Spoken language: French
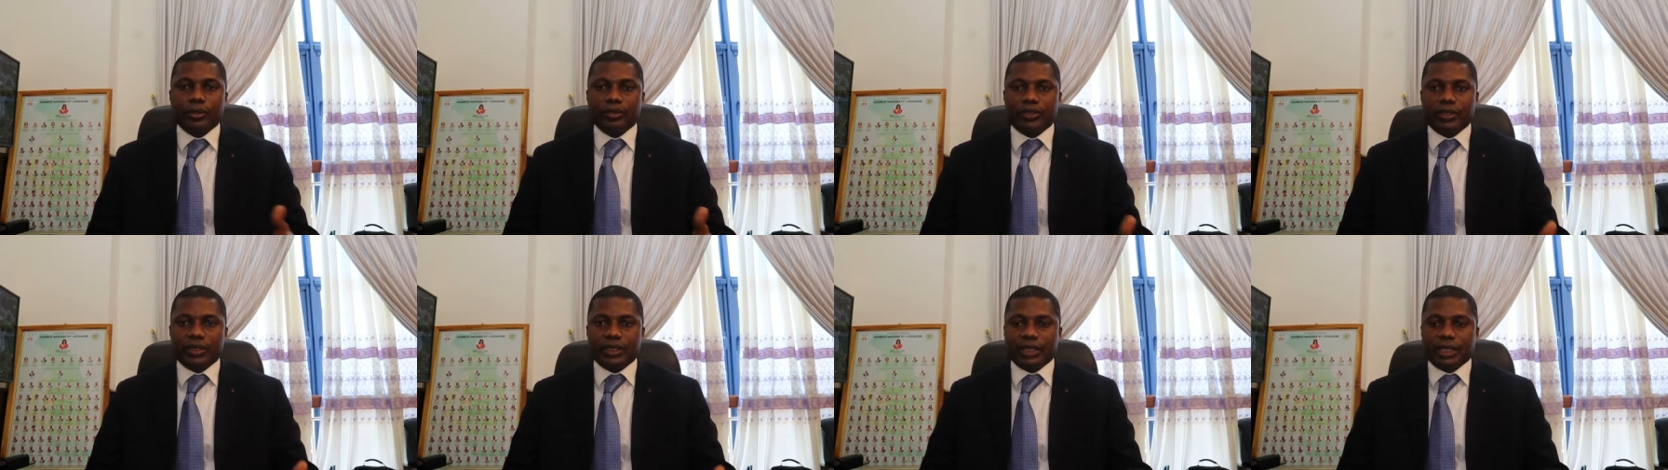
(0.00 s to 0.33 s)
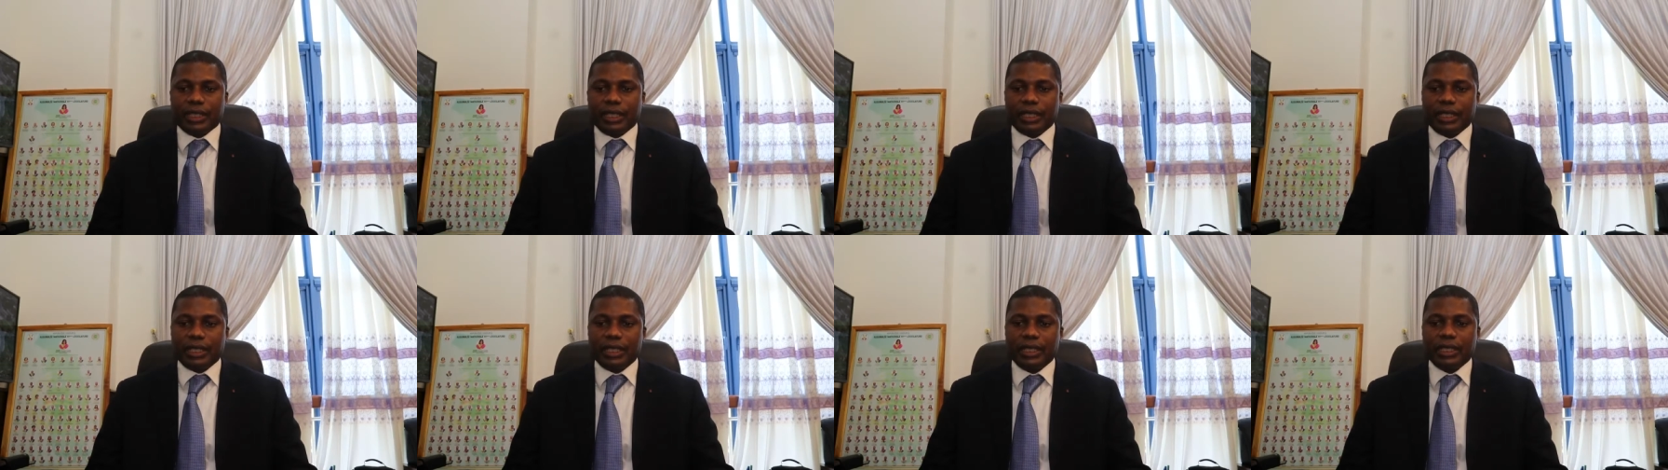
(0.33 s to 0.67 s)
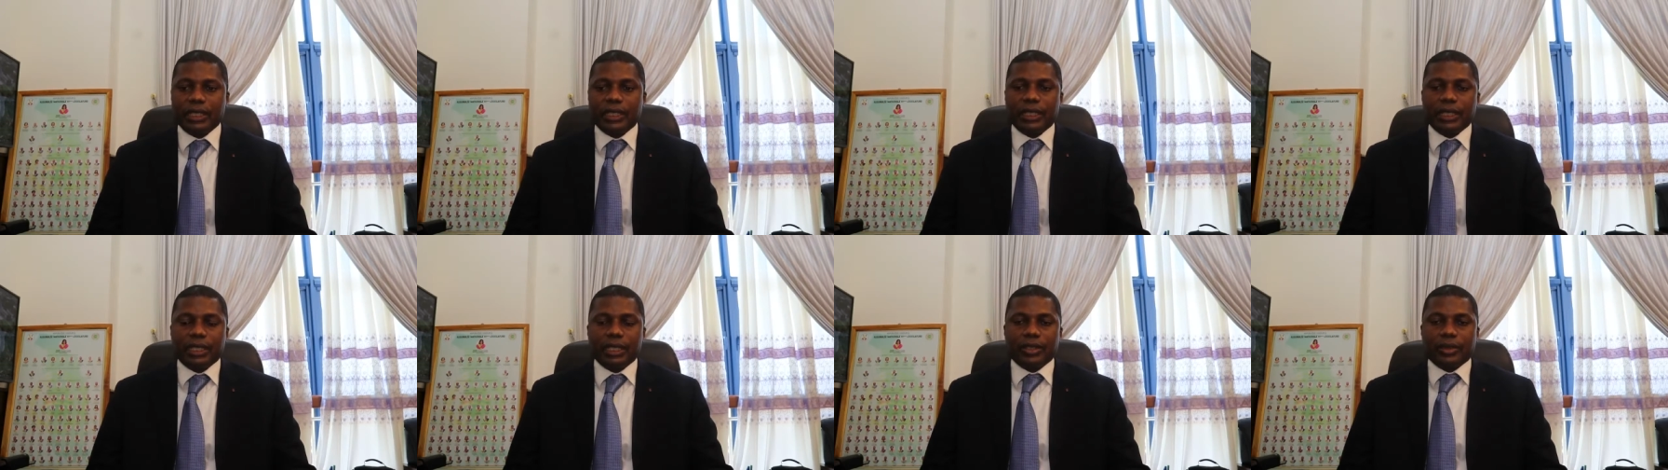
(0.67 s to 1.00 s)
fiscales
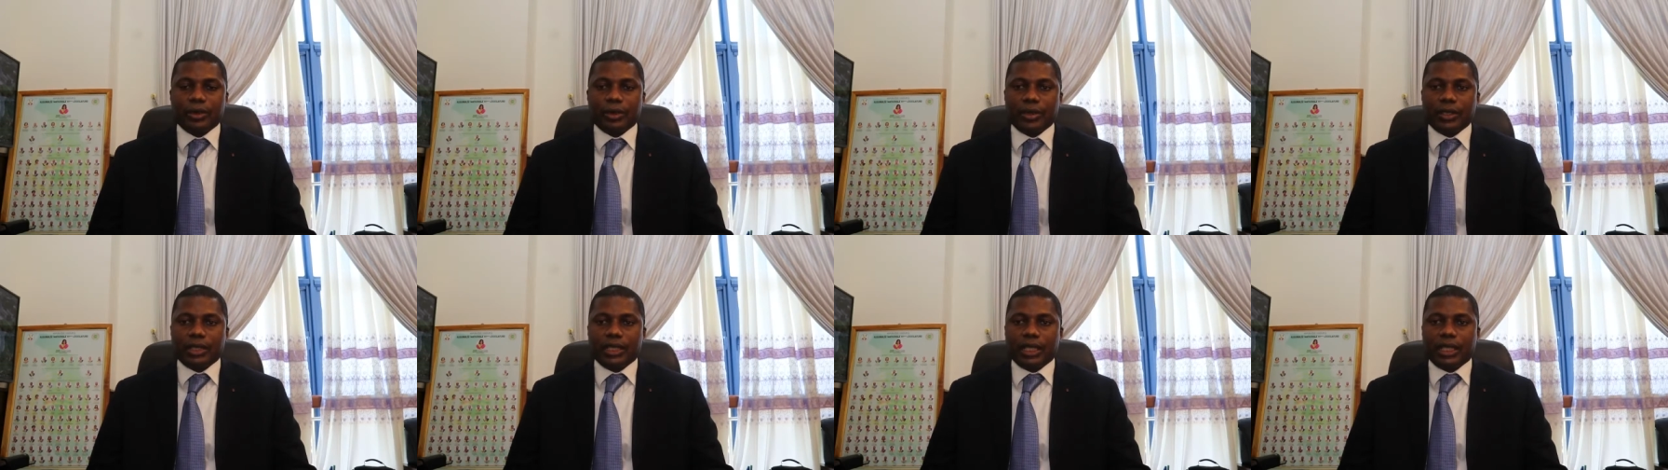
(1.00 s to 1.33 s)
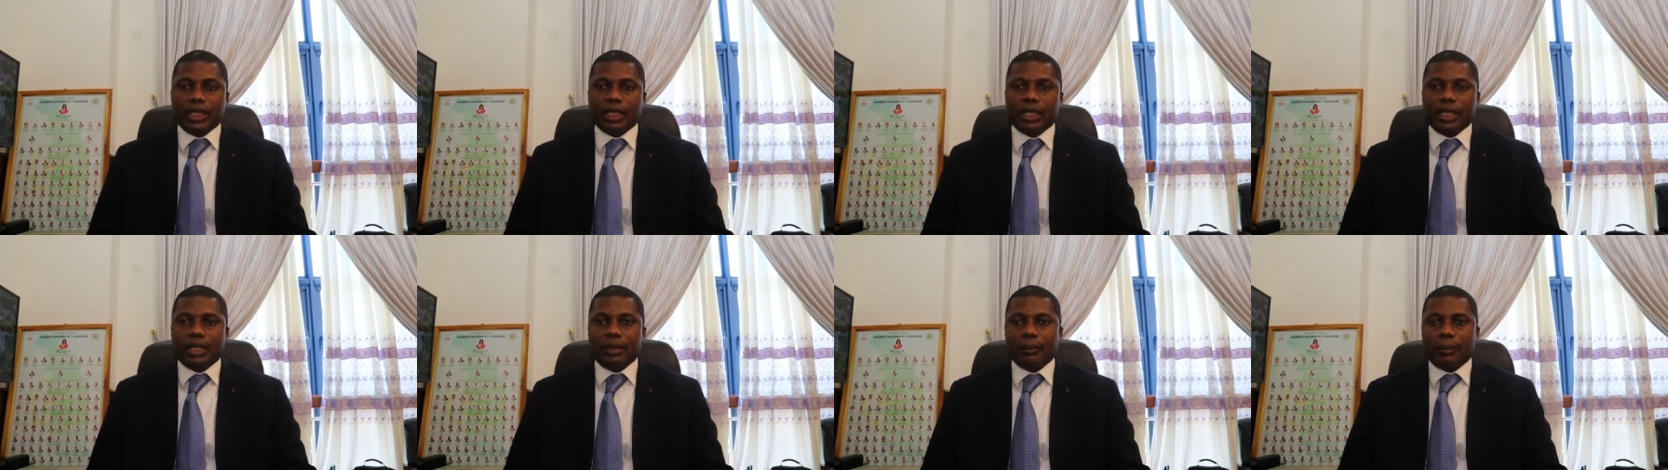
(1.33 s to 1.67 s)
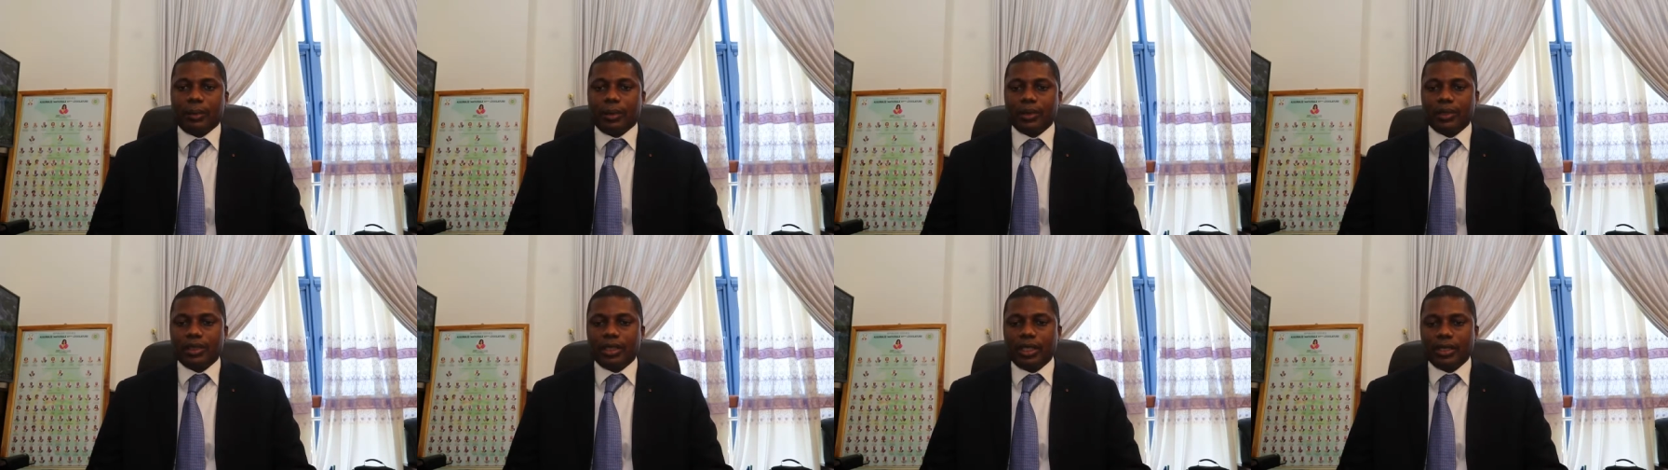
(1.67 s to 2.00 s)
et sociales
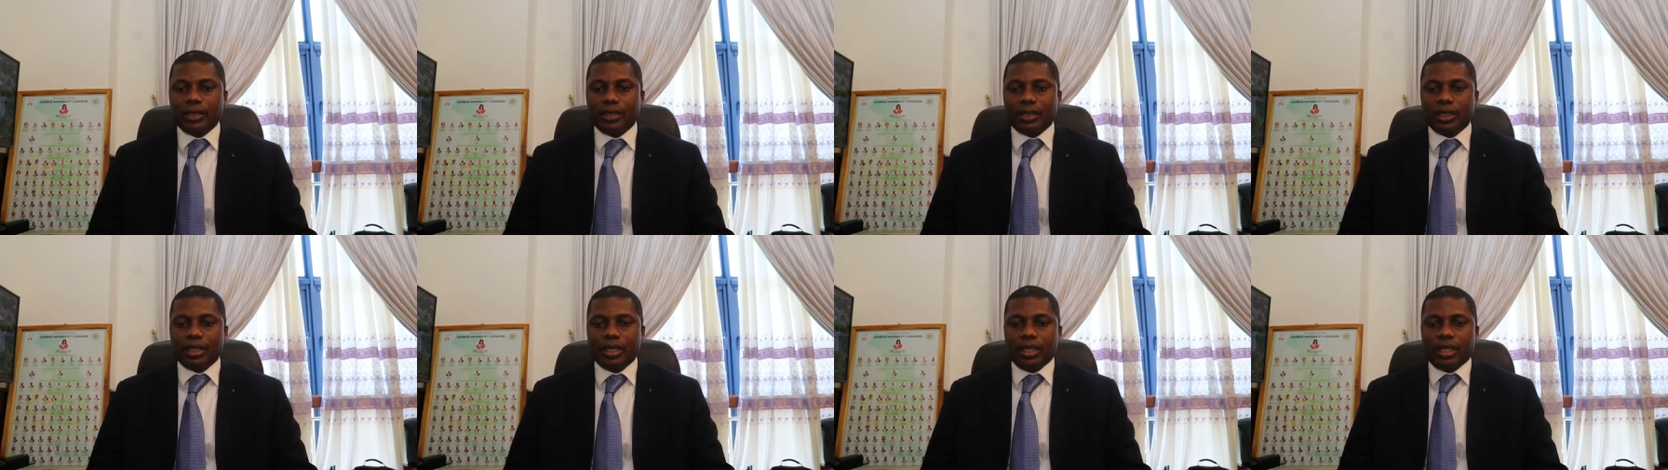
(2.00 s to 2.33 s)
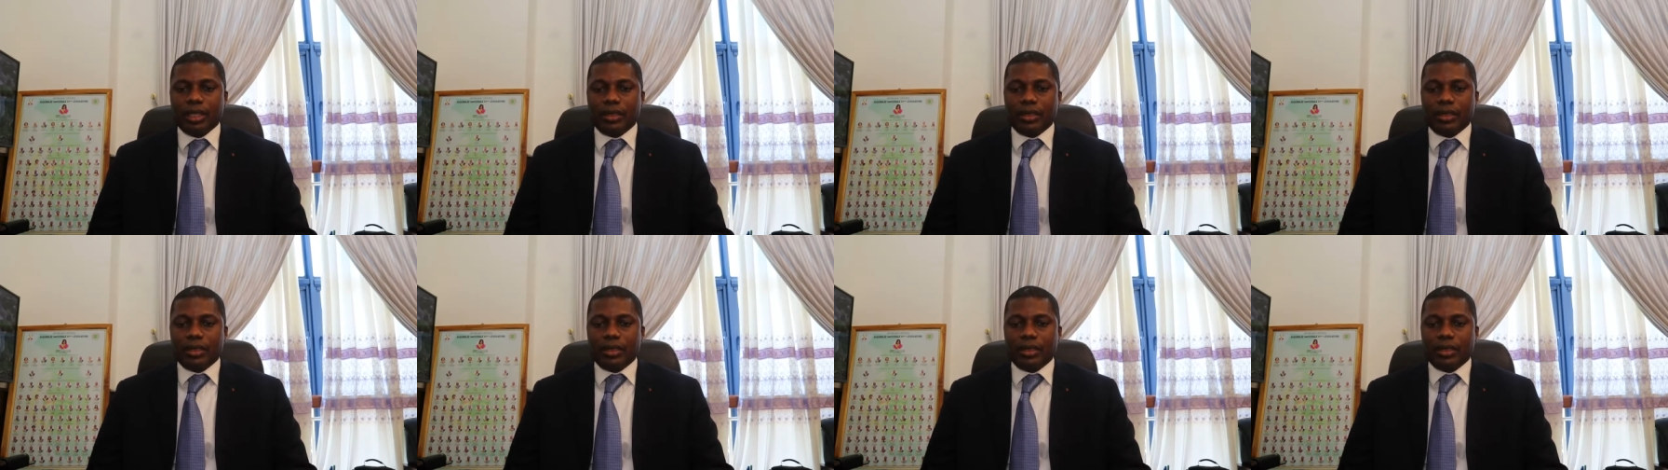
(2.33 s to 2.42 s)
importantes.